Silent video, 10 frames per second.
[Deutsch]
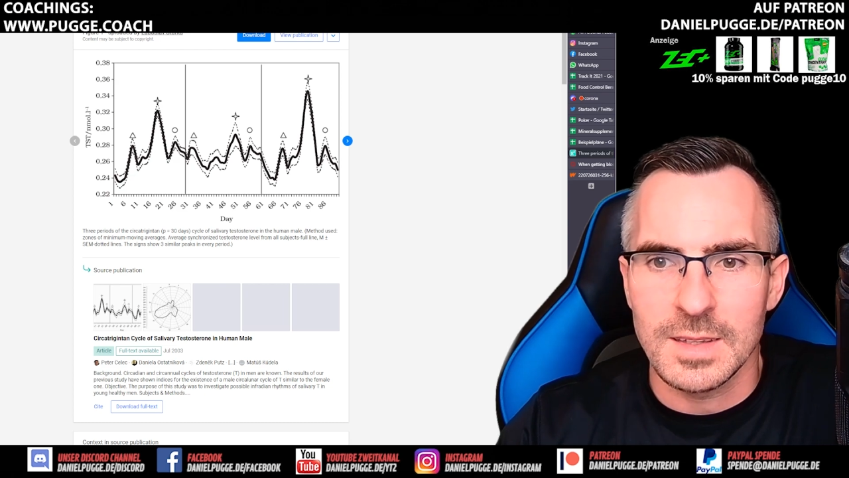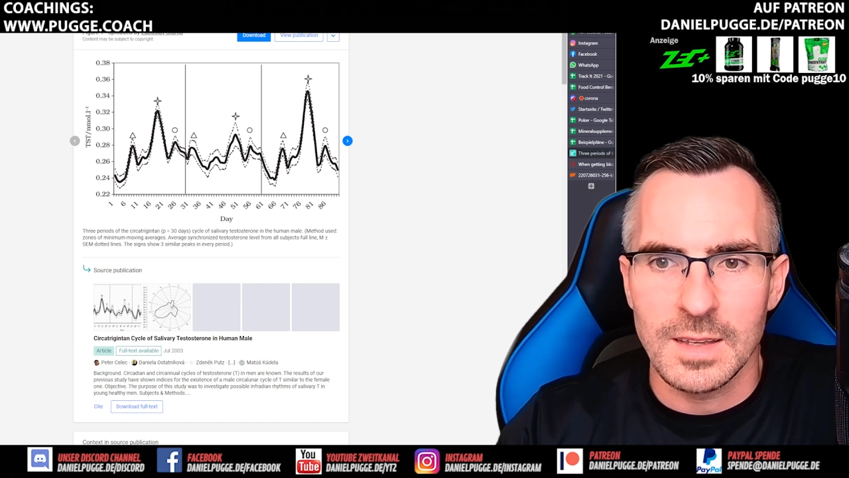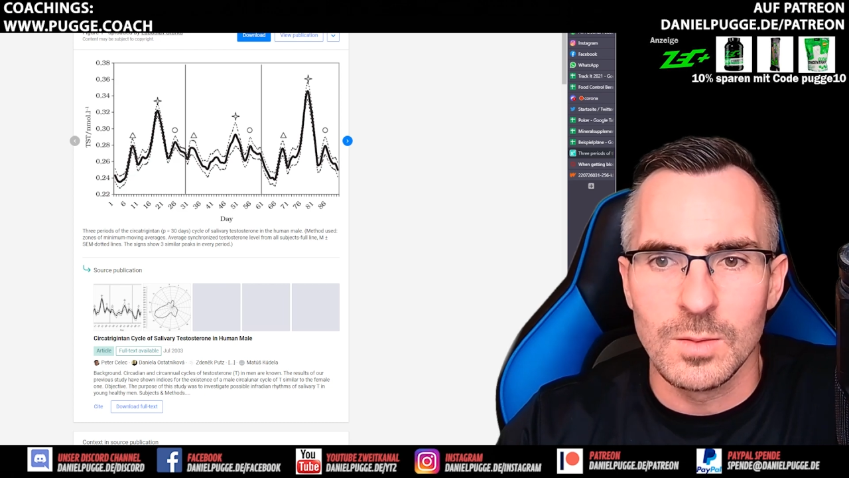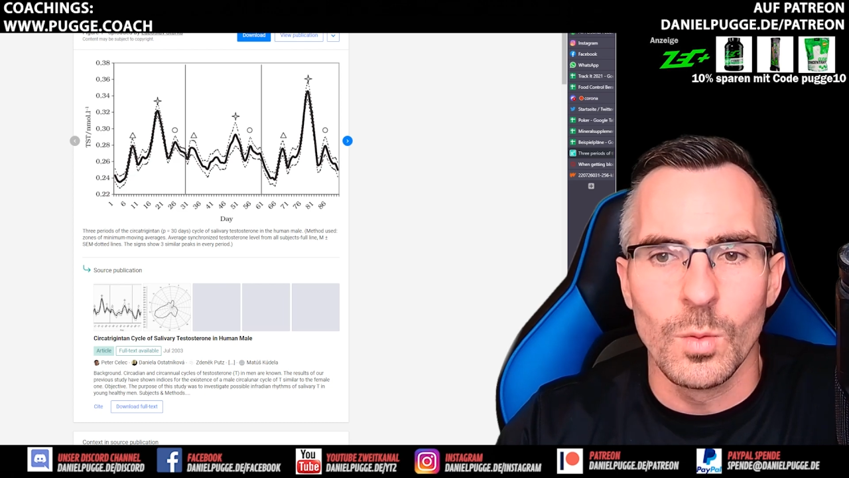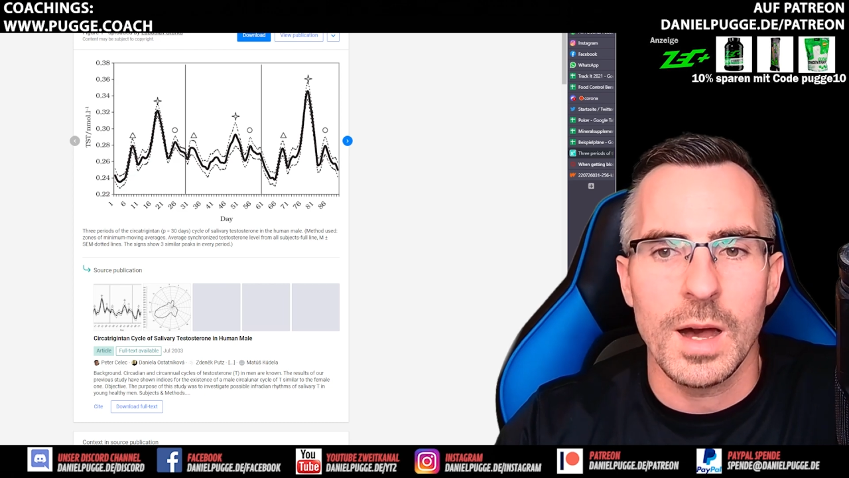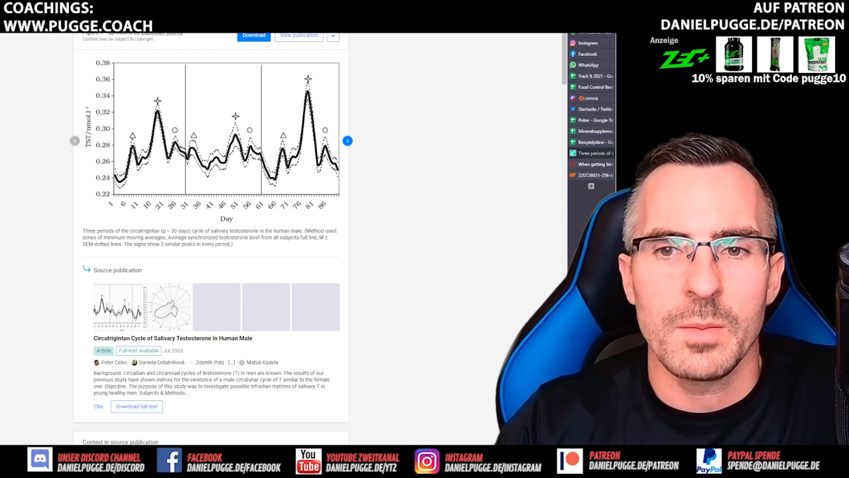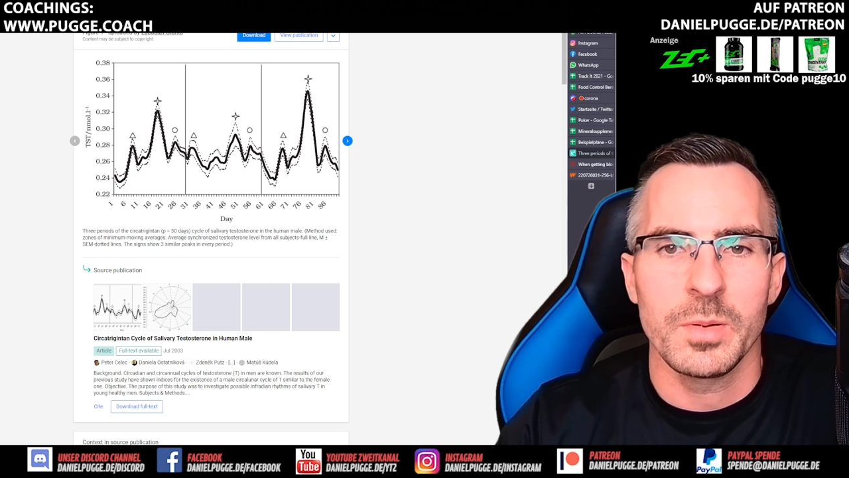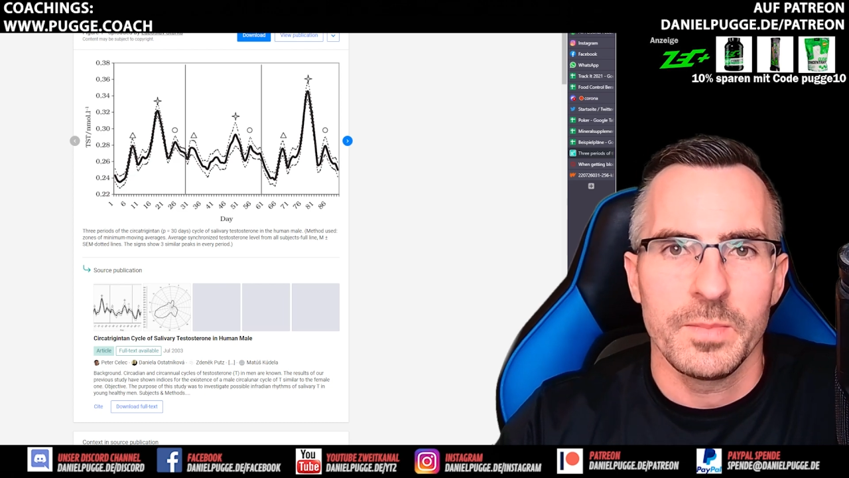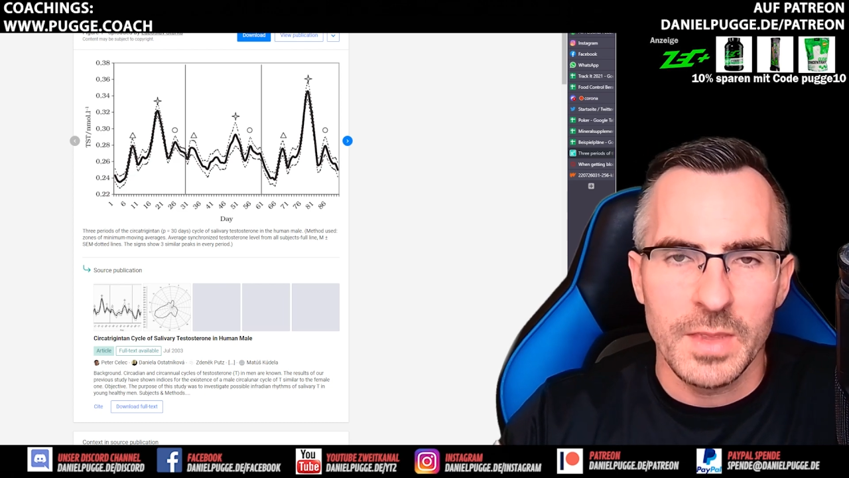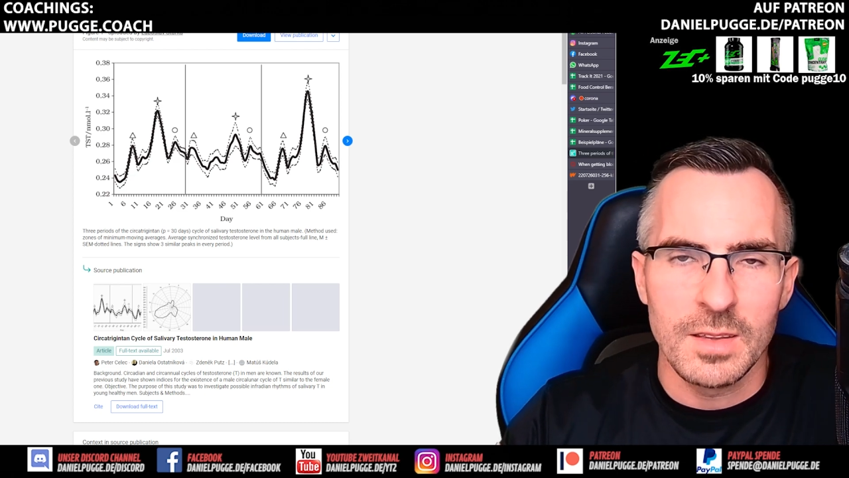sich dann so
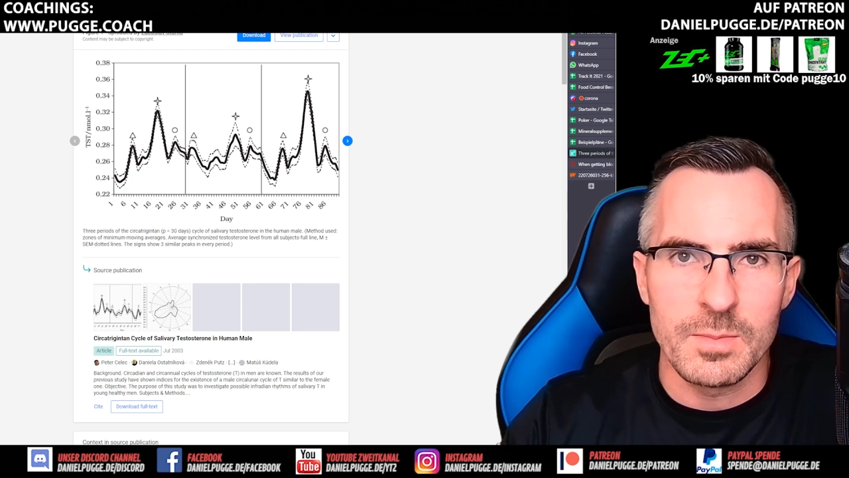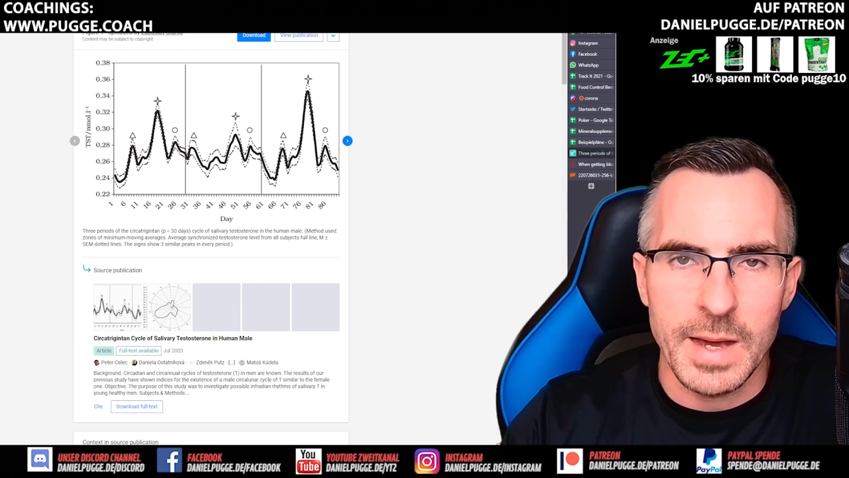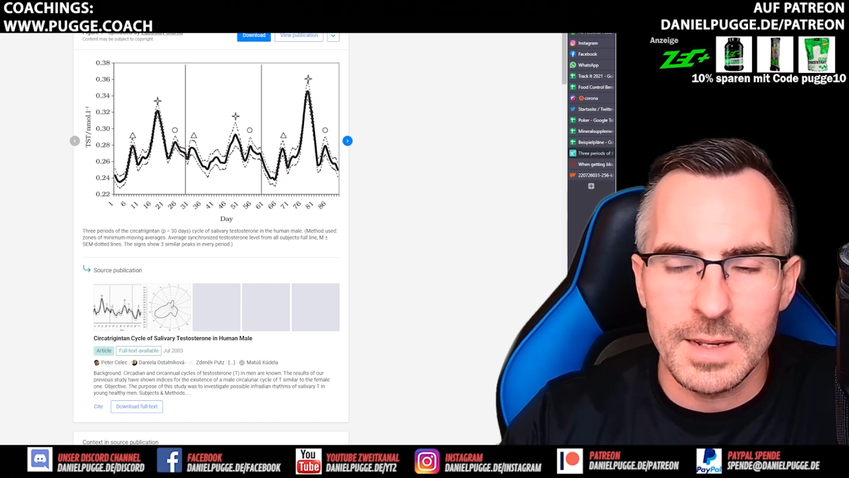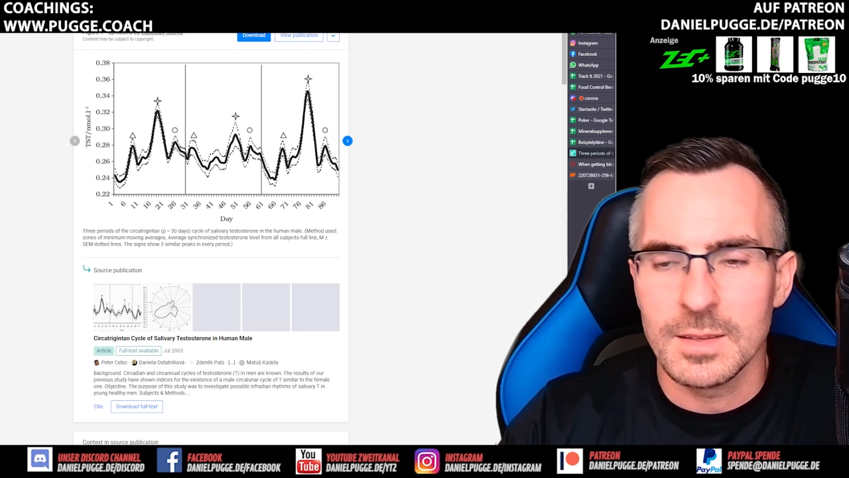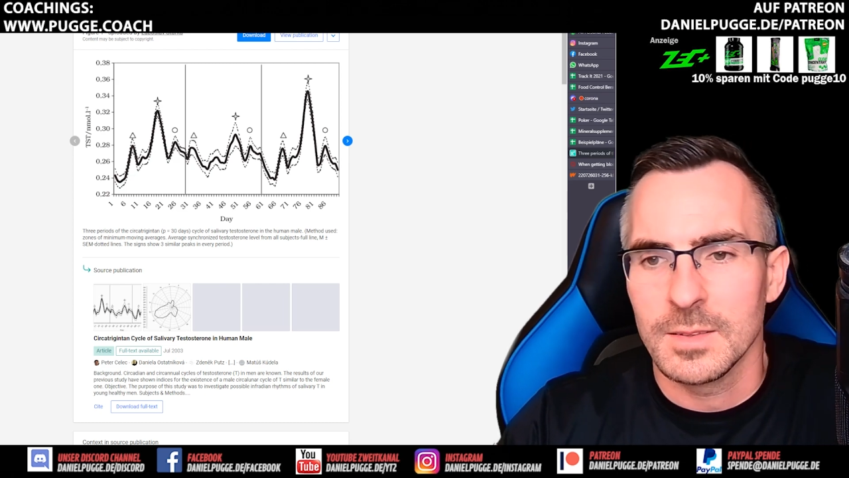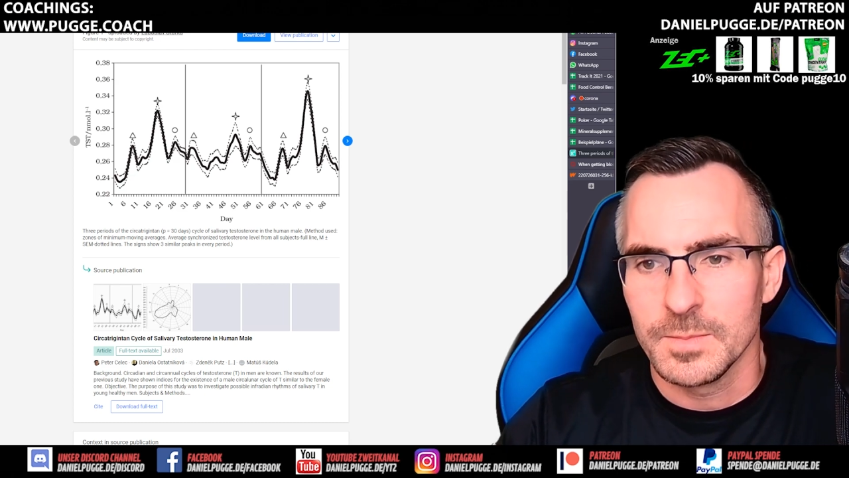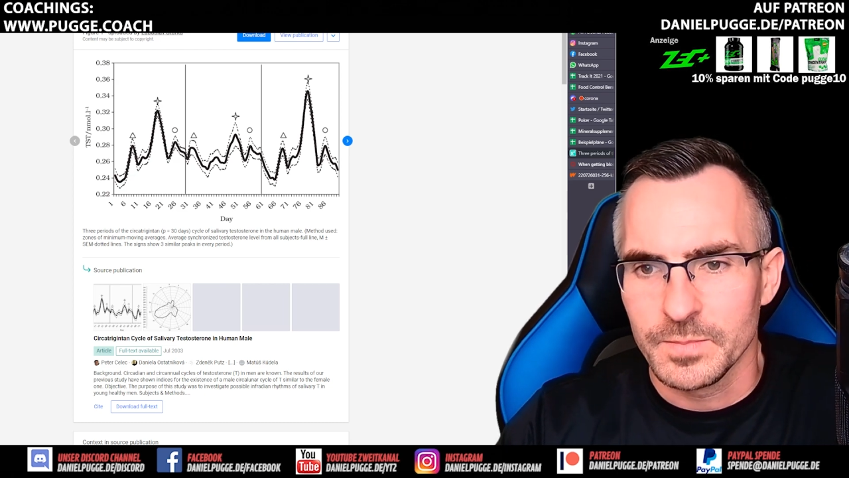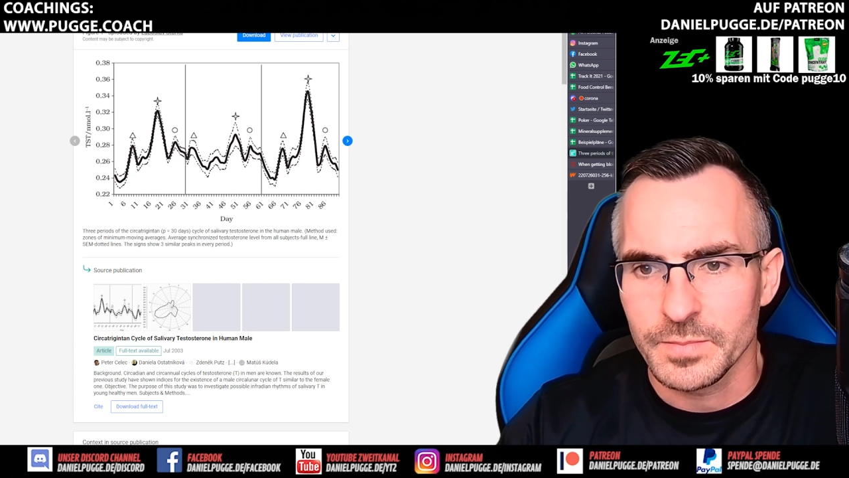ab, des Mannes,